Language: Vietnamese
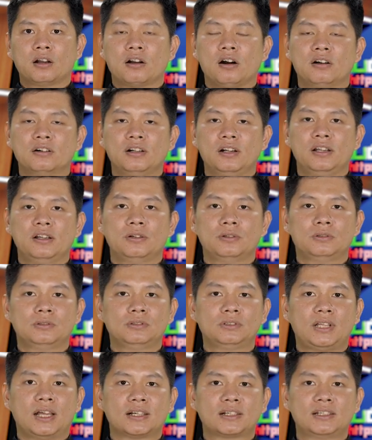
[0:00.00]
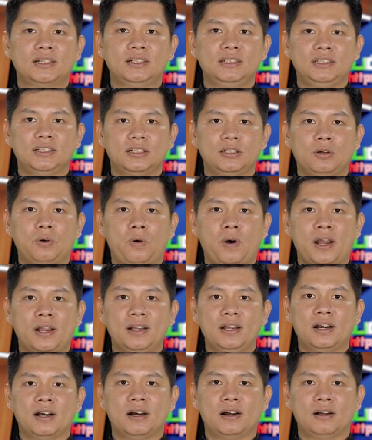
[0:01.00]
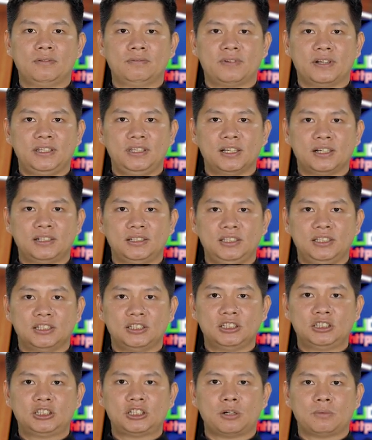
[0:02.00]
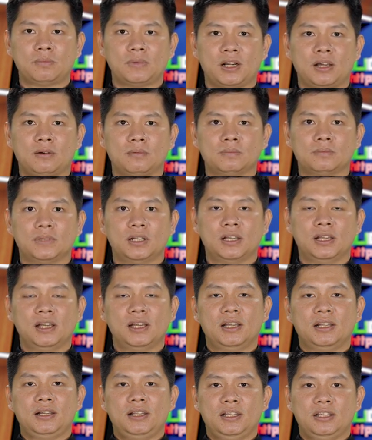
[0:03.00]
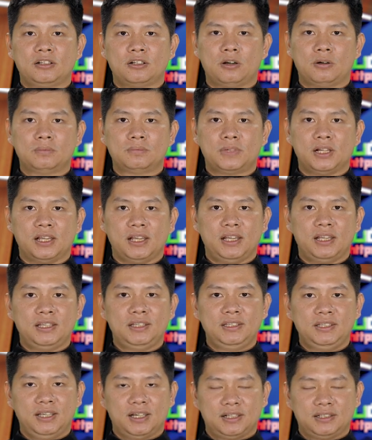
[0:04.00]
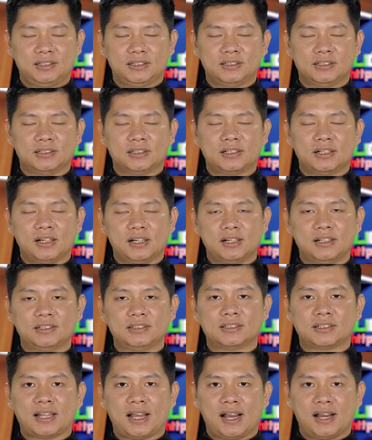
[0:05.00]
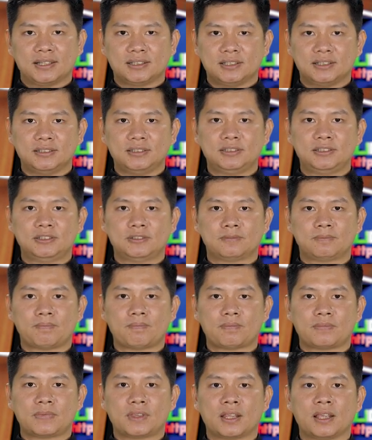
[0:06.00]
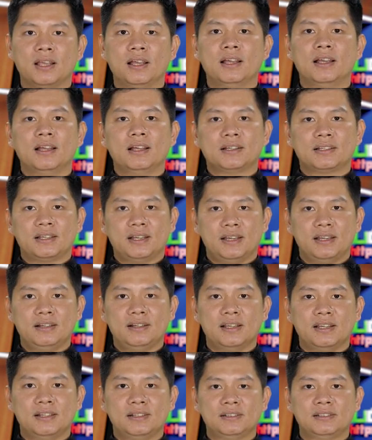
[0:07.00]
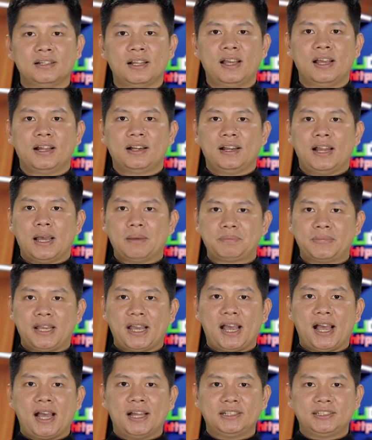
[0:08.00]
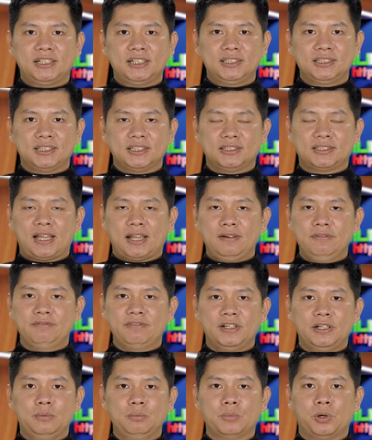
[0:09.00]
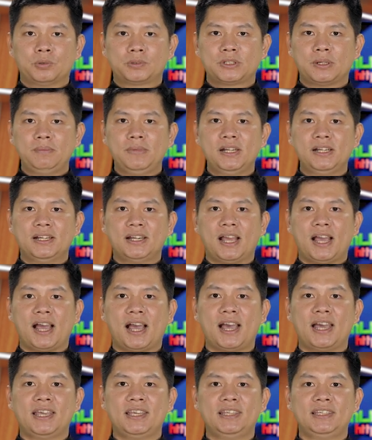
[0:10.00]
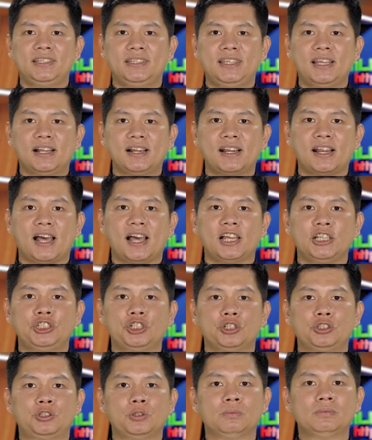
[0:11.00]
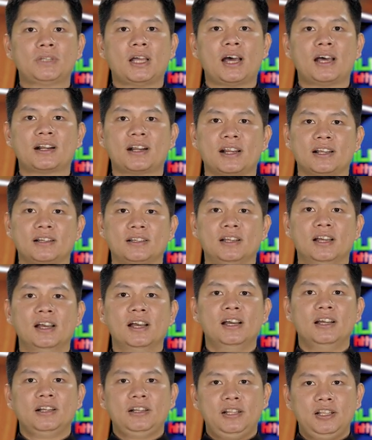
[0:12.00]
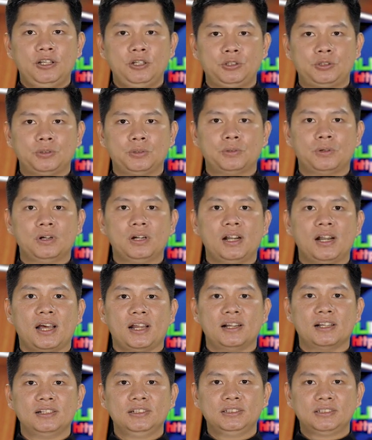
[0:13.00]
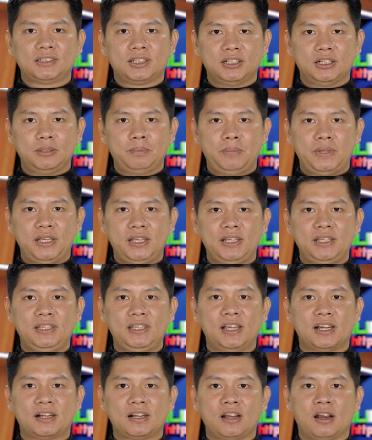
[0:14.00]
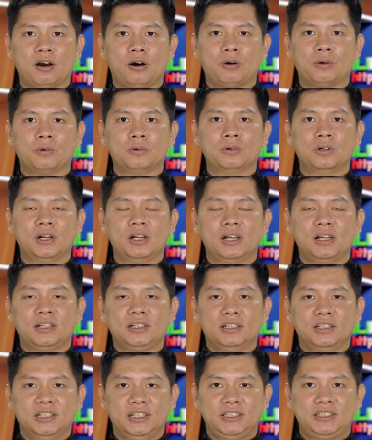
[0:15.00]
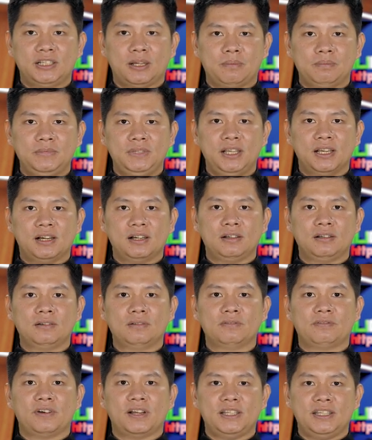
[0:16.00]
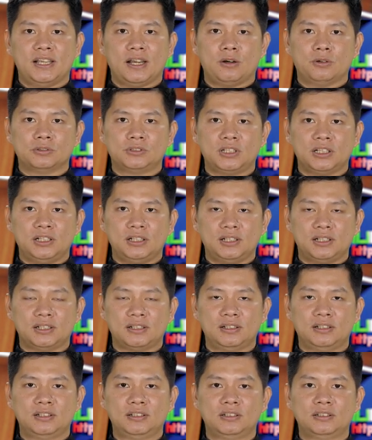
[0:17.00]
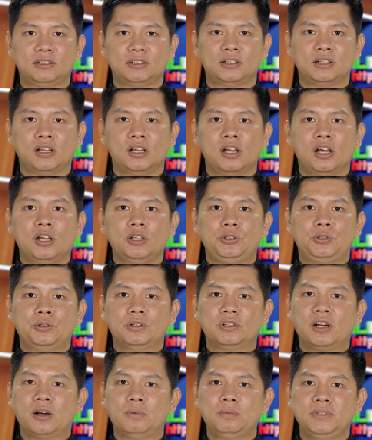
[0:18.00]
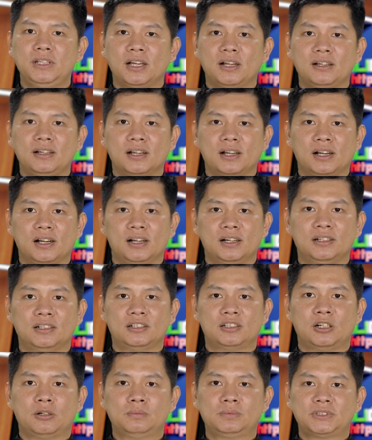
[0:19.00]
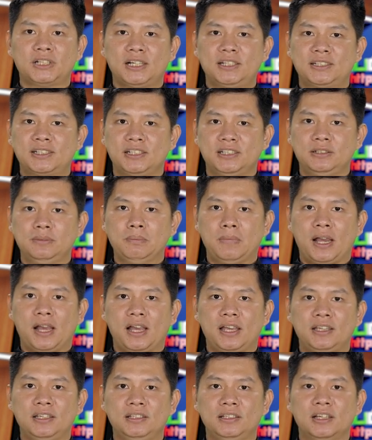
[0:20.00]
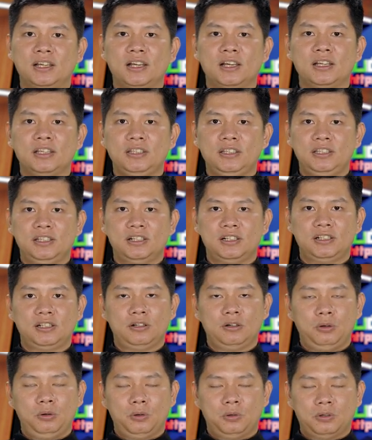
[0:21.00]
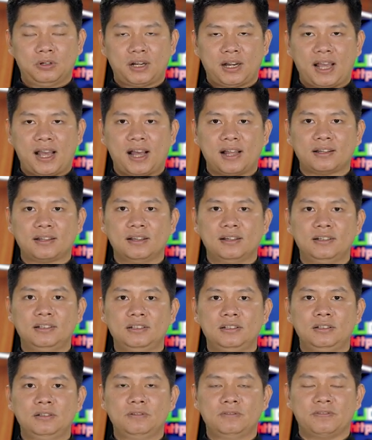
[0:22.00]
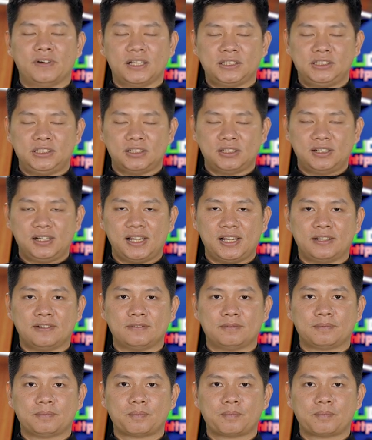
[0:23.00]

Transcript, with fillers: Còn nếu ta cứ giữ oán hờn và giận dữ trong lòng thì không thể nhận được ơn tha thứ. Kể đến, đáp ca trích từ Thánh Vịnh một trăm lẻ hai nhắc lại cho chúng ta rằng Thiên Chúa là đấng từ bi nhân hậu, người chậm giận và giàu tình thương. Chúa không giận hờn, không trách cứ mãi, nhưng luôn tha thứ và chữa lành.